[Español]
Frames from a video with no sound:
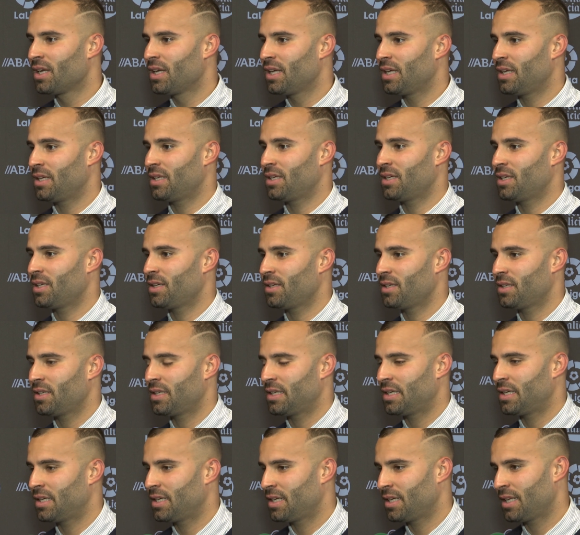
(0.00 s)

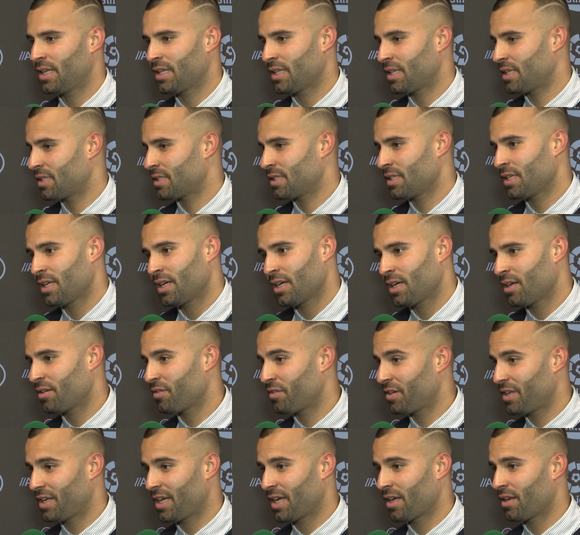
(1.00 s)
y, la tercera, al
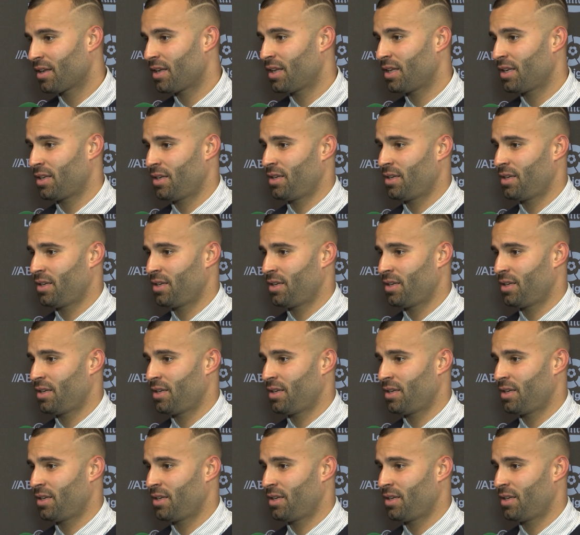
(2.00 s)
final,